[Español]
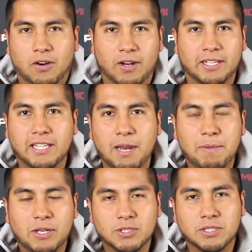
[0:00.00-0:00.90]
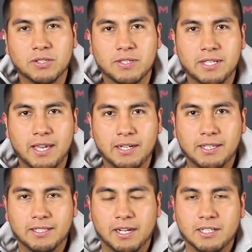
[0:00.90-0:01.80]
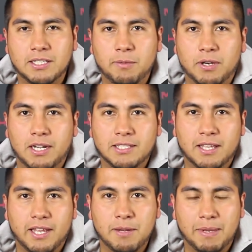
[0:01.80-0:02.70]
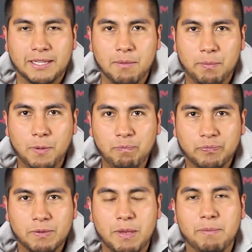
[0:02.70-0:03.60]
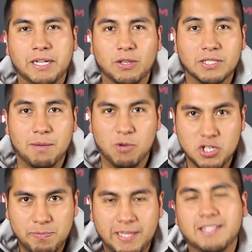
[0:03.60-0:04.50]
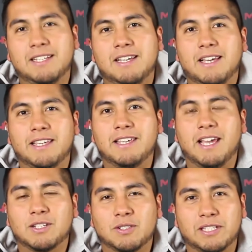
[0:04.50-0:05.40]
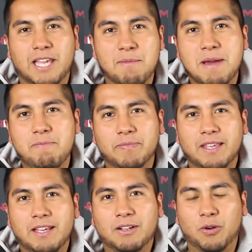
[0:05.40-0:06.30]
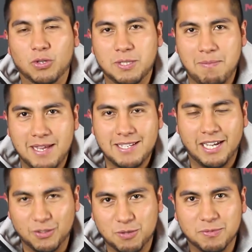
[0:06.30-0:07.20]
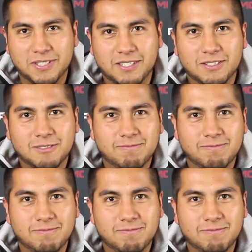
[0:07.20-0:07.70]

Hola, ¿qué tal amigos? Yo soy Gian, guitarrista y vocalista de Anima Tempo. Bienvenidos a Moshpit y esto se llama Conoce más a tus músicos.